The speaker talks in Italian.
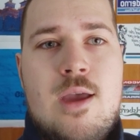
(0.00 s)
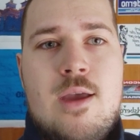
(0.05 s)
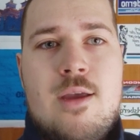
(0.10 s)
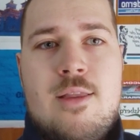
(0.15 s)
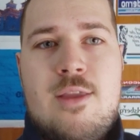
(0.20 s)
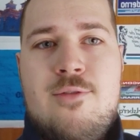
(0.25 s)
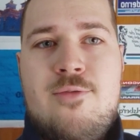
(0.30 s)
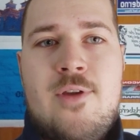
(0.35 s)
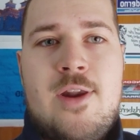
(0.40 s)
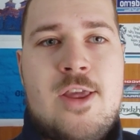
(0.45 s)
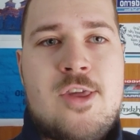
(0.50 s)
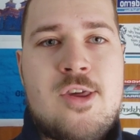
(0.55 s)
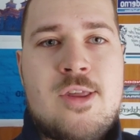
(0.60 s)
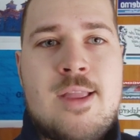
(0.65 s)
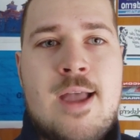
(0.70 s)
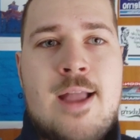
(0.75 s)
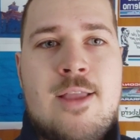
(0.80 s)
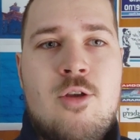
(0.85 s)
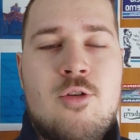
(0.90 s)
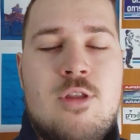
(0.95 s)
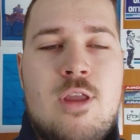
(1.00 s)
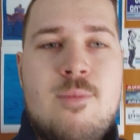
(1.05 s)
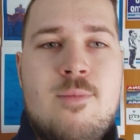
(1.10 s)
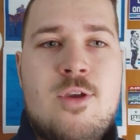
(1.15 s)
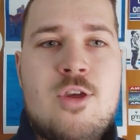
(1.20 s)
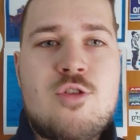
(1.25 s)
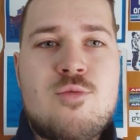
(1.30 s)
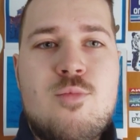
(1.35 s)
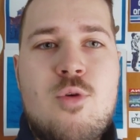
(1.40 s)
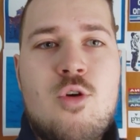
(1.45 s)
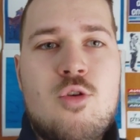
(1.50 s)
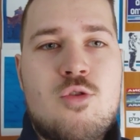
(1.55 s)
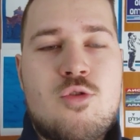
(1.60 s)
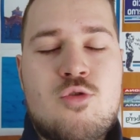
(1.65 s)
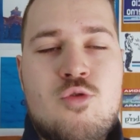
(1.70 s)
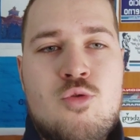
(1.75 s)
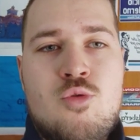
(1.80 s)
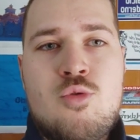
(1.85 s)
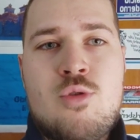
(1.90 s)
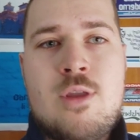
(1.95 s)
di felicità, di ottimismo
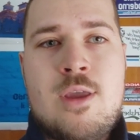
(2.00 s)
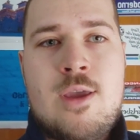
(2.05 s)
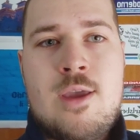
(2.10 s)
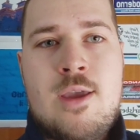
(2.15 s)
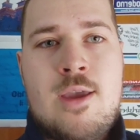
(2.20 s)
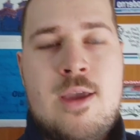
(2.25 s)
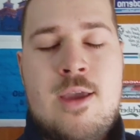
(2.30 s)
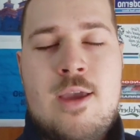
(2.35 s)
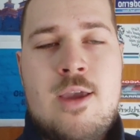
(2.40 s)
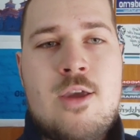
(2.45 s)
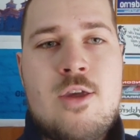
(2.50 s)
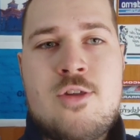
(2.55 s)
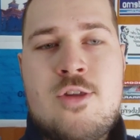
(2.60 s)
su tutti,